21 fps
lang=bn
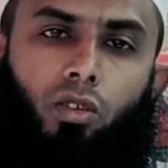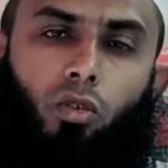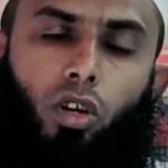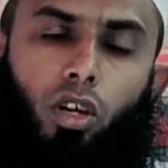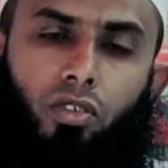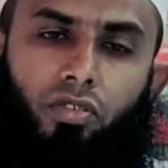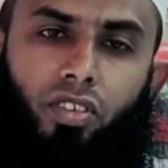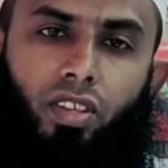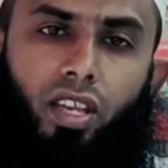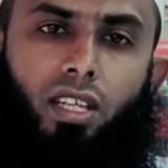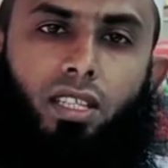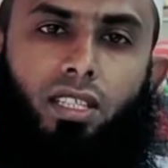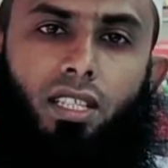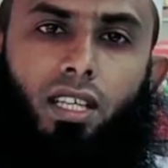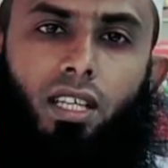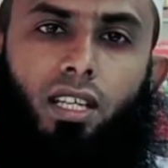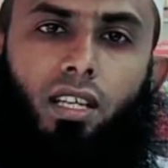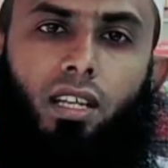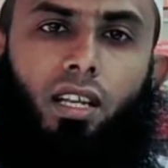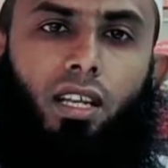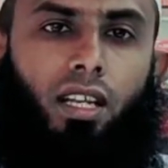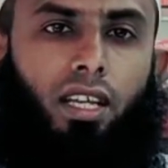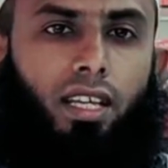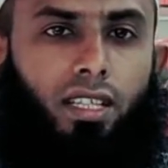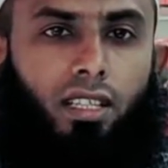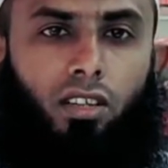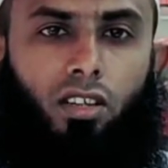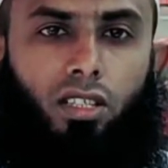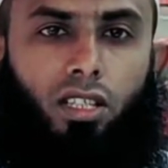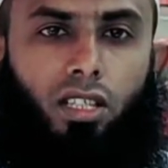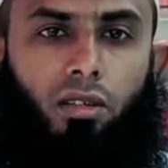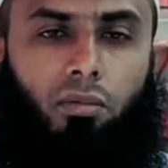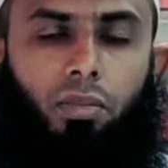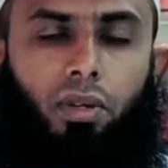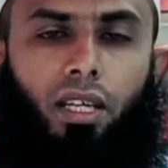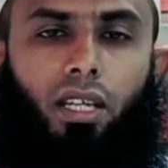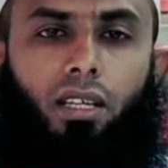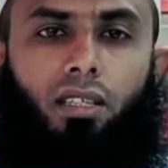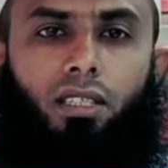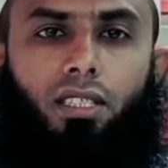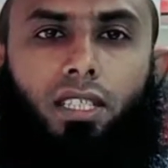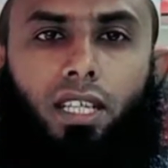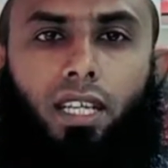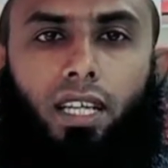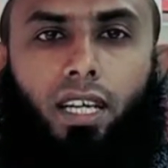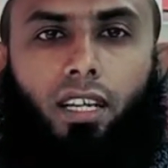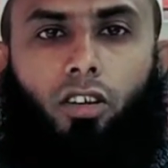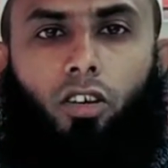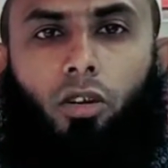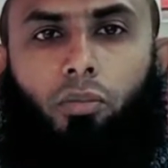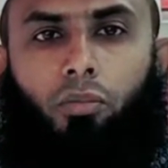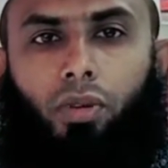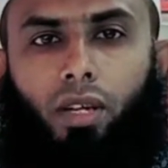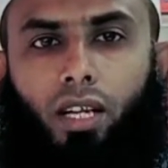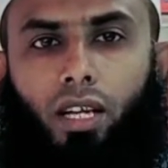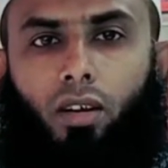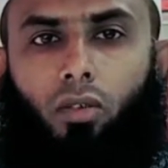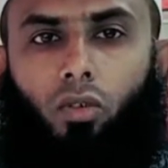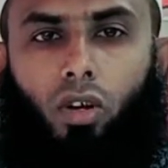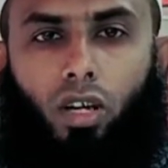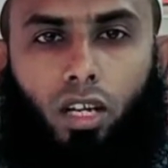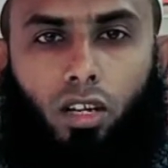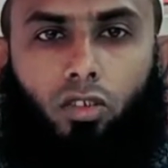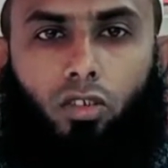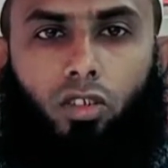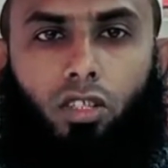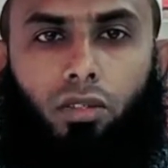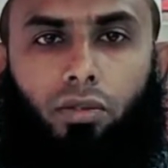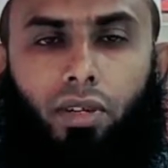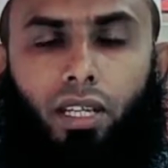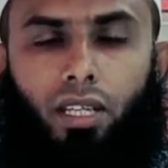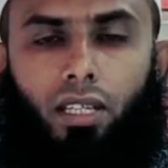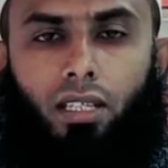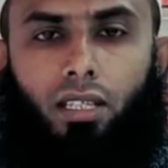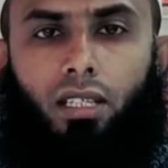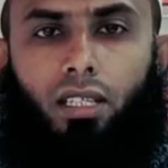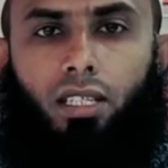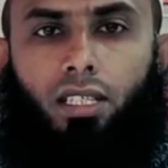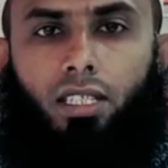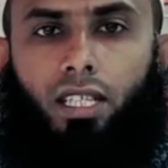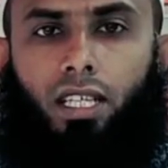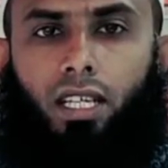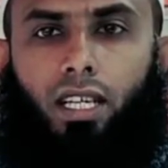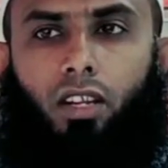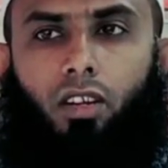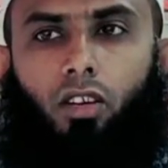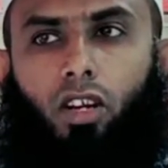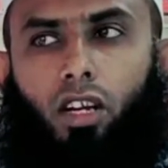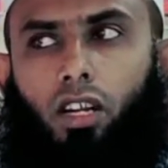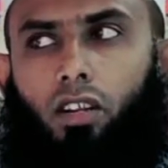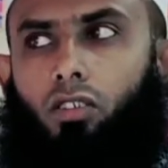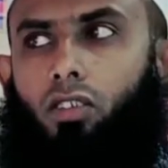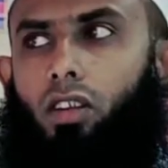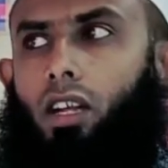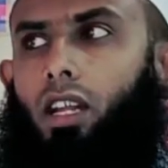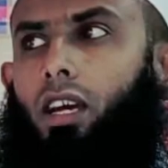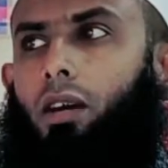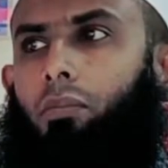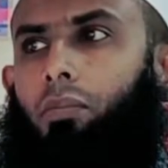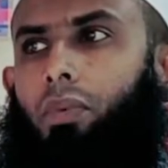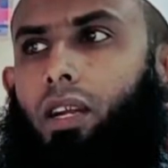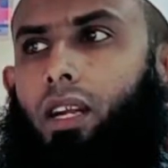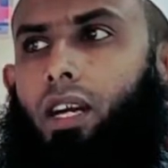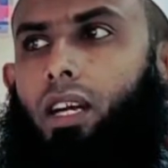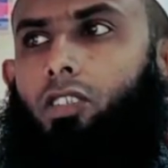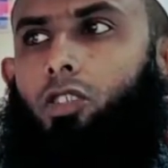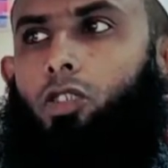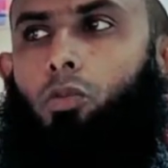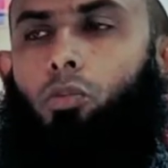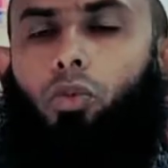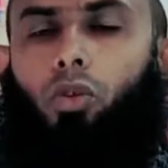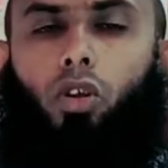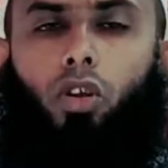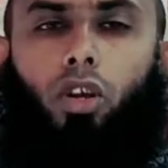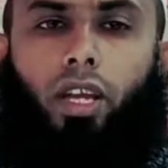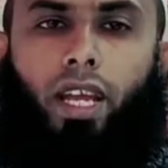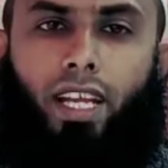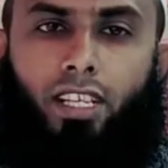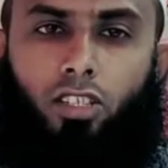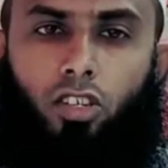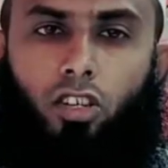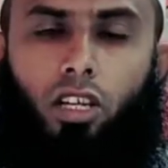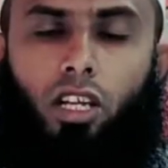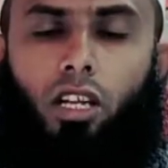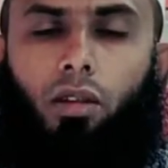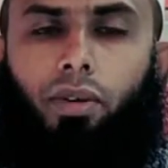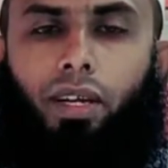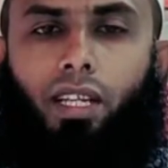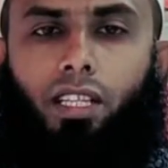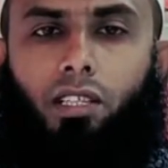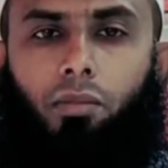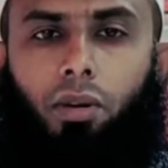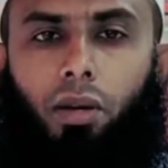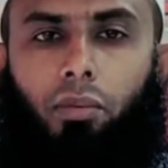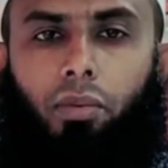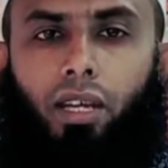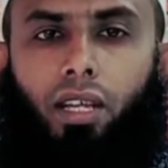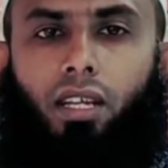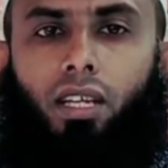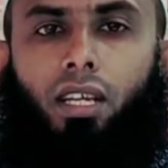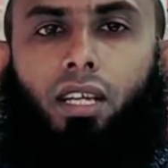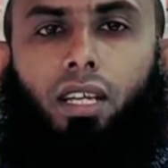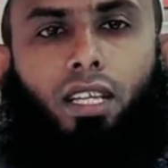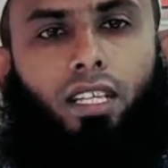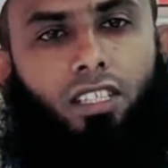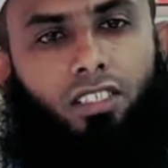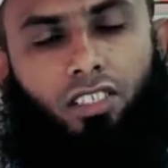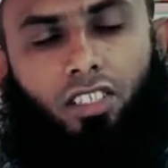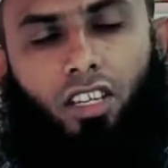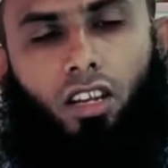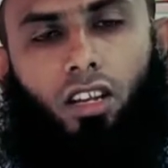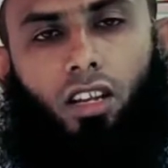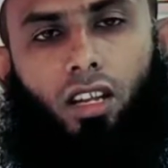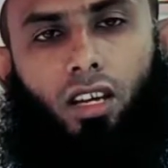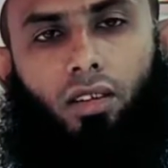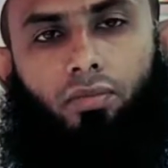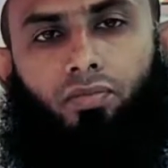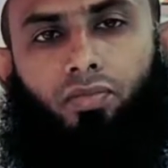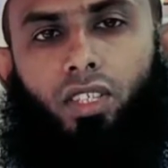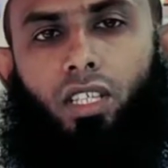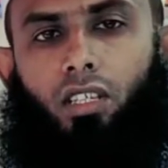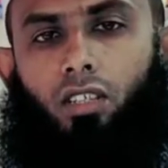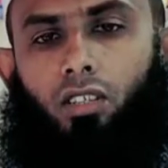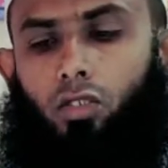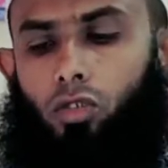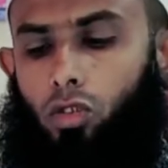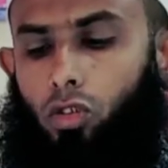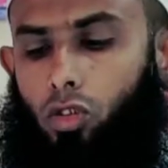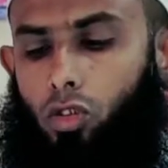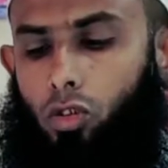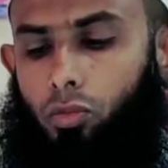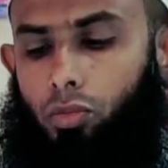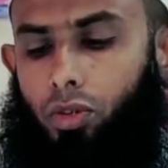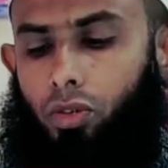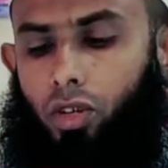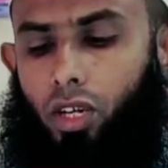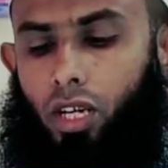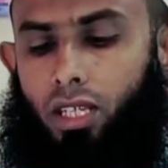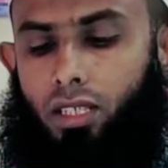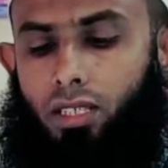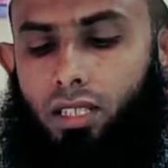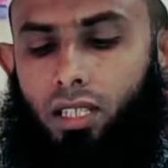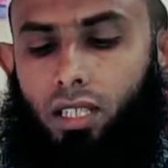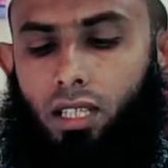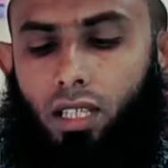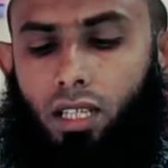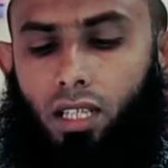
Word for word: ওয়েবসাইটের লিঙ্ক দেওয়া থাকবে সেখানেও আপনারা অর্ডার করতে পারেন সেখানে অর্ডার করলে আপনারা সম্পূর্ণ ক্যাশ অন ডেলিভারিতে পাবেন ইনশাল্লাহ তো ভিউয়ার্স